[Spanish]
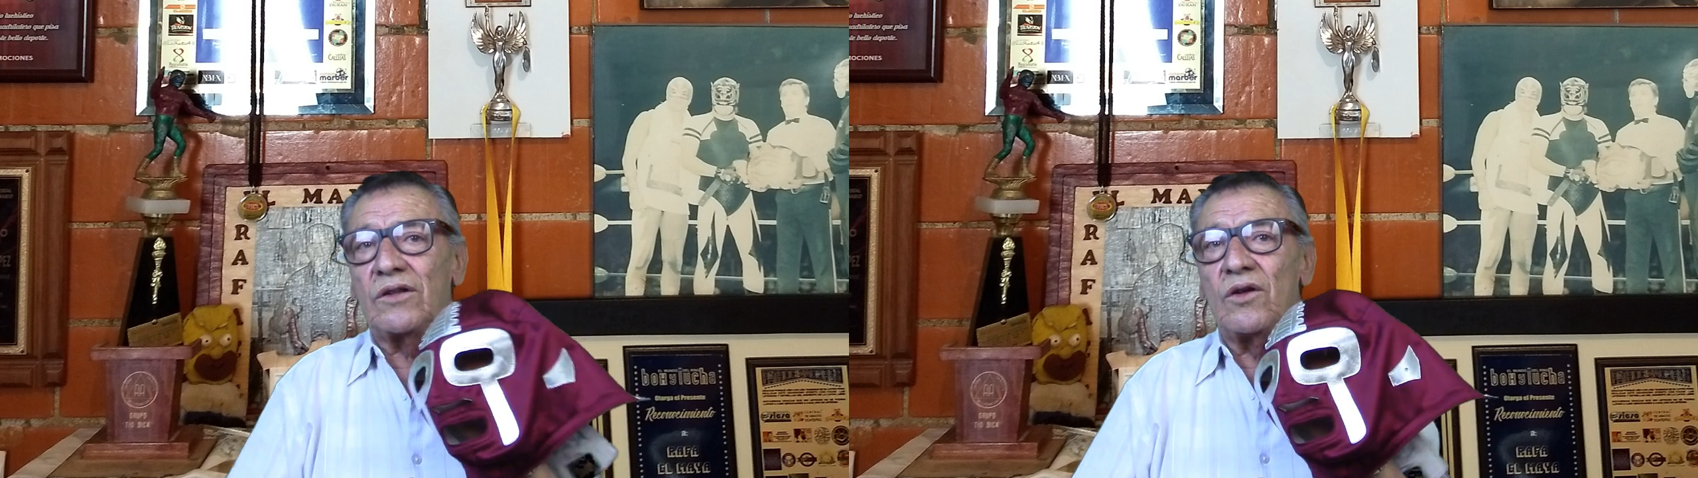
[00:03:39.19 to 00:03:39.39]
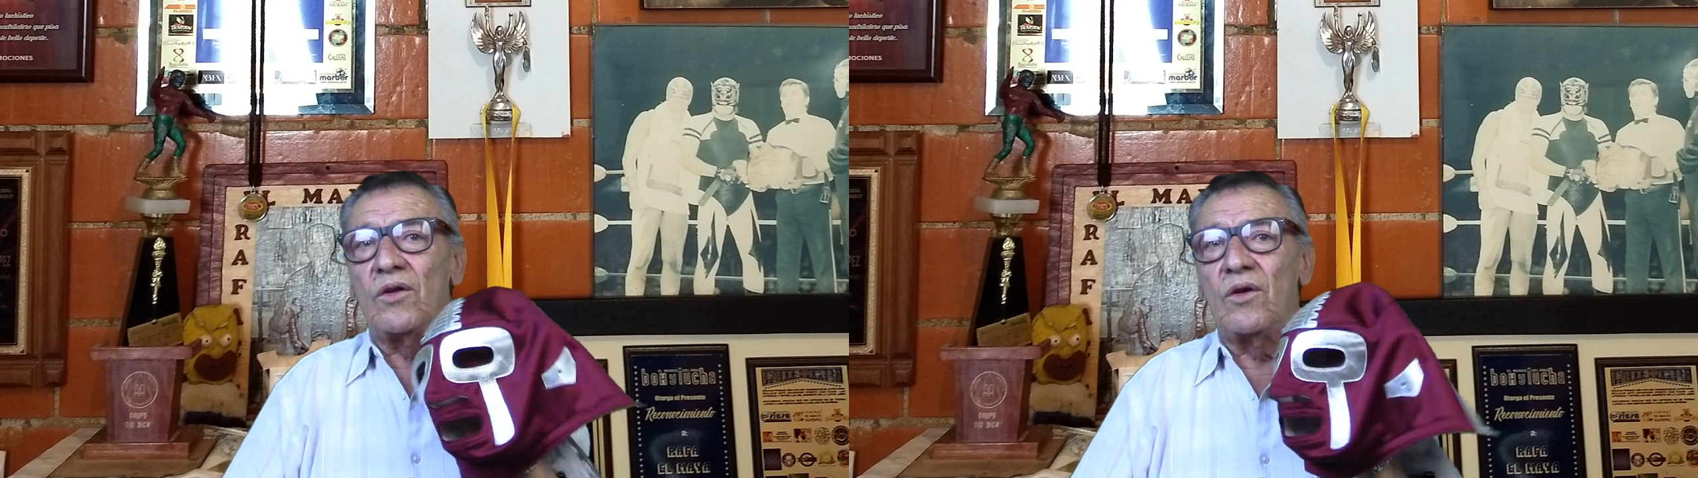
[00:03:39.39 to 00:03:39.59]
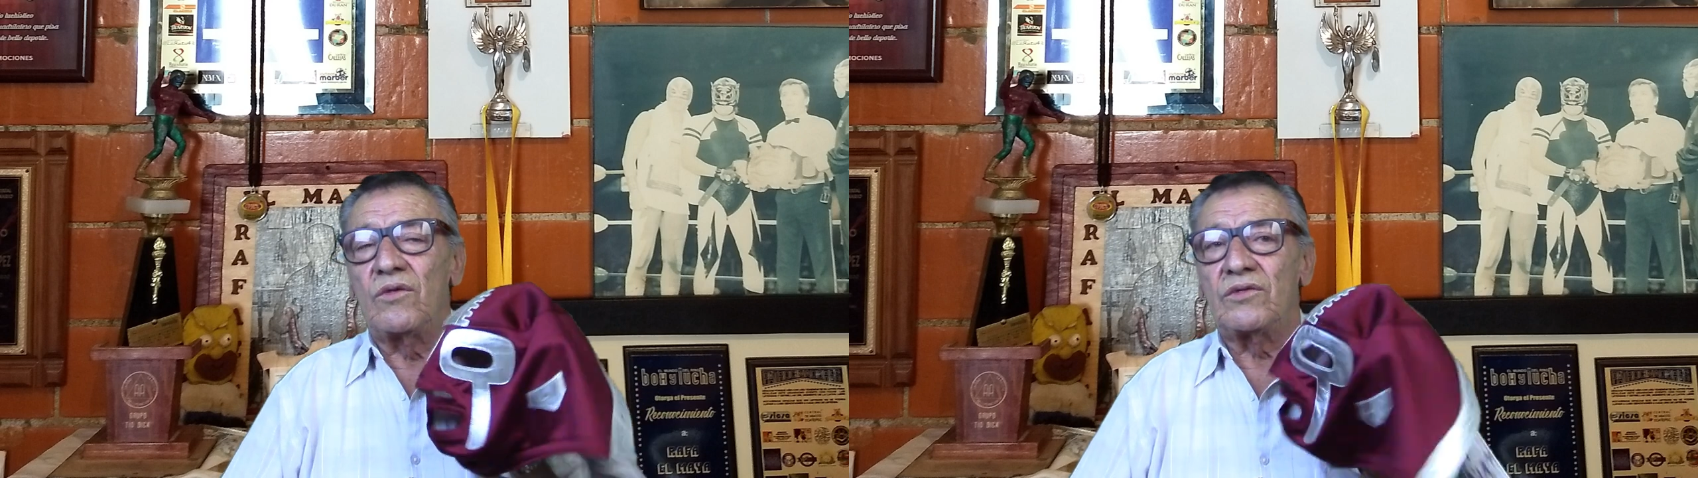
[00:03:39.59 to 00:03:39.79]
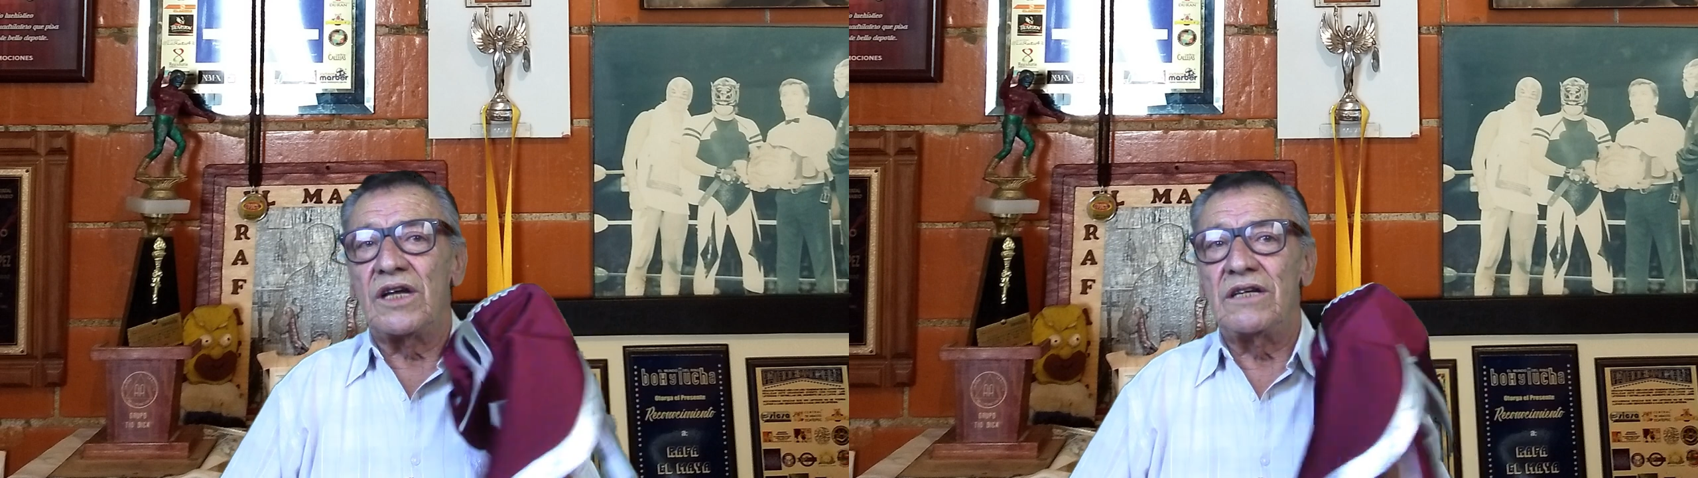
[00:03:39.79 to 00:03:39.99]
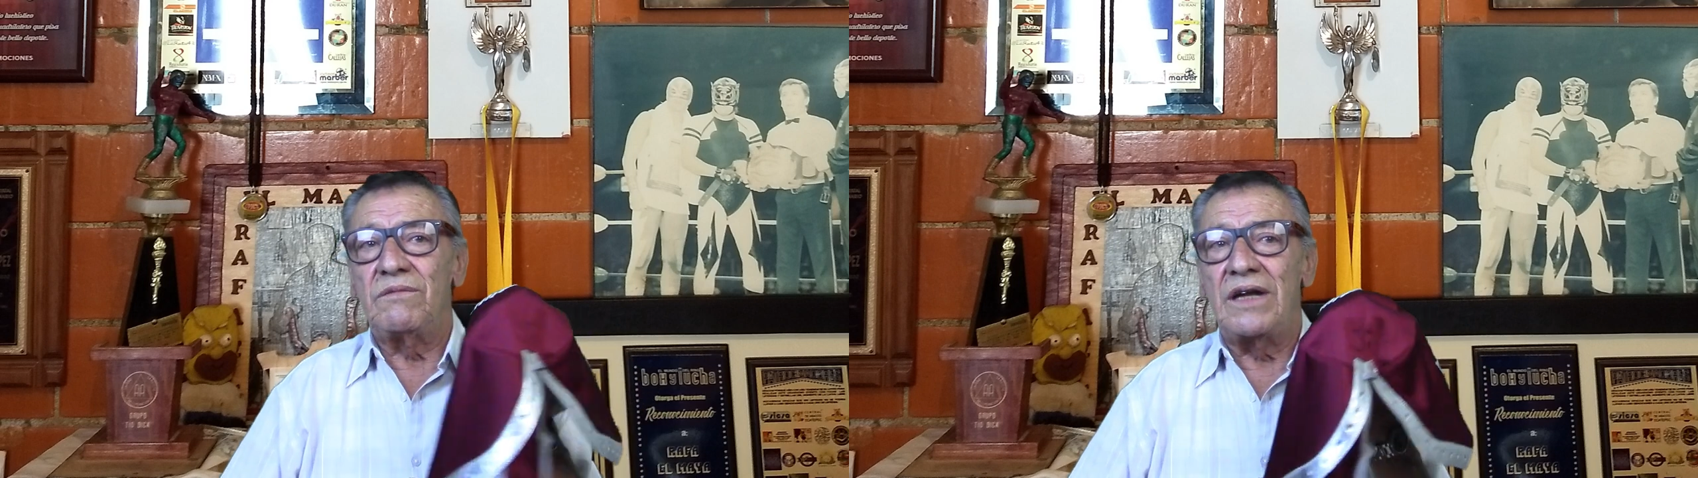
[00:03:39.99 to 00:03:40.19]
todo lo que
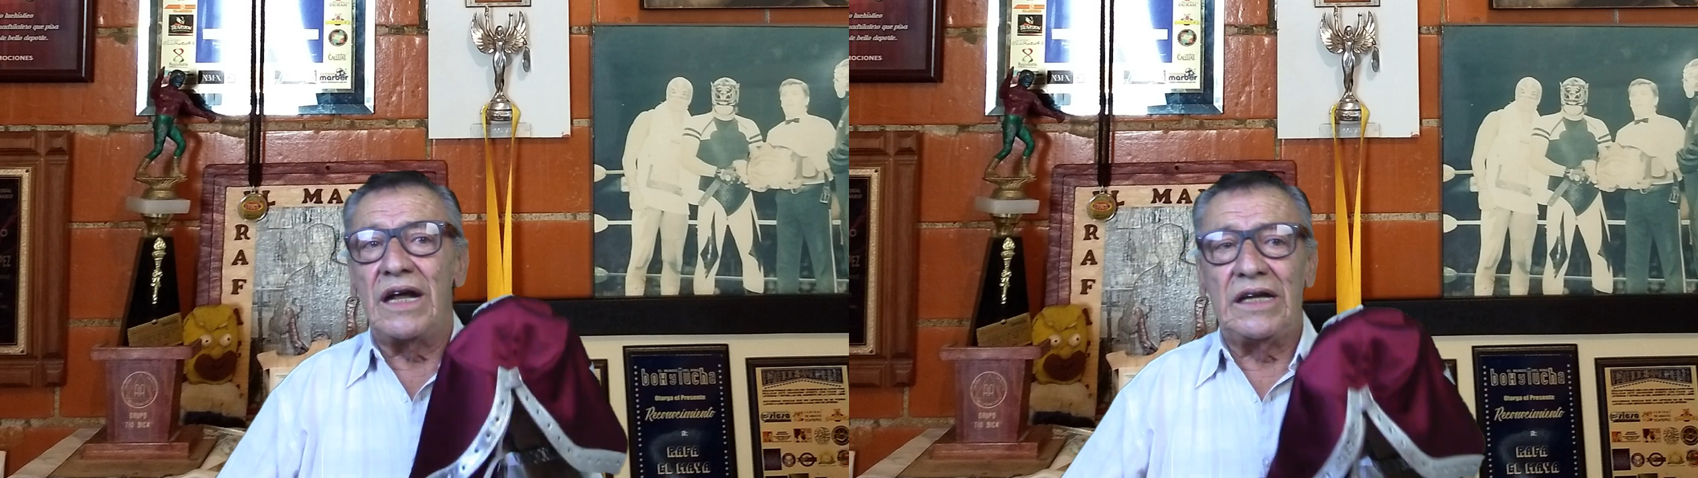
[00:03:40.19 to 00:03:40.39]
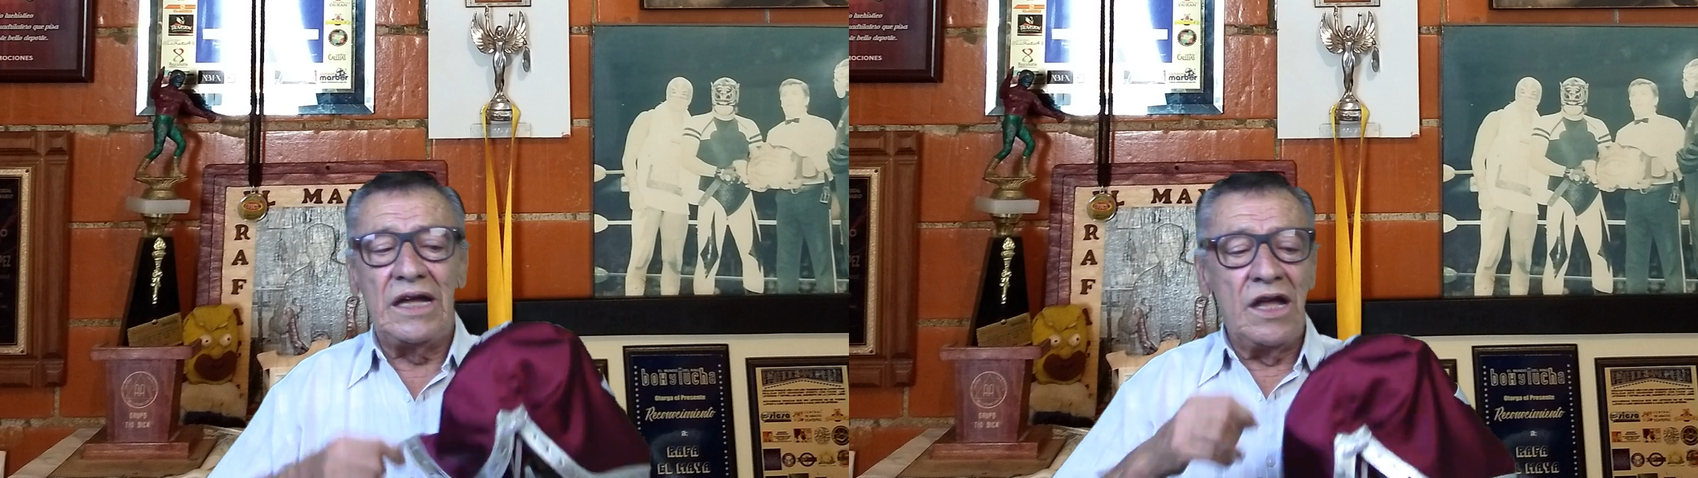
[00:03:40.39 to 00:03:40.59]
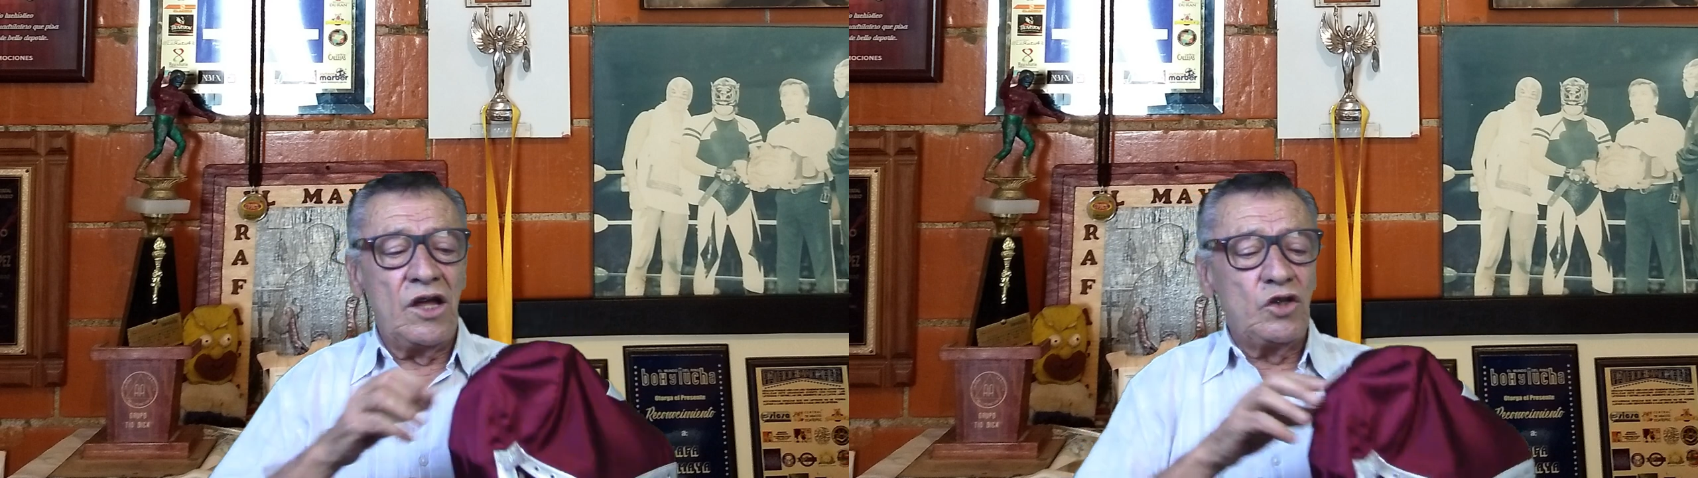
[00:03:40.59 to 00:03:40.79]
ustedes ven aquí.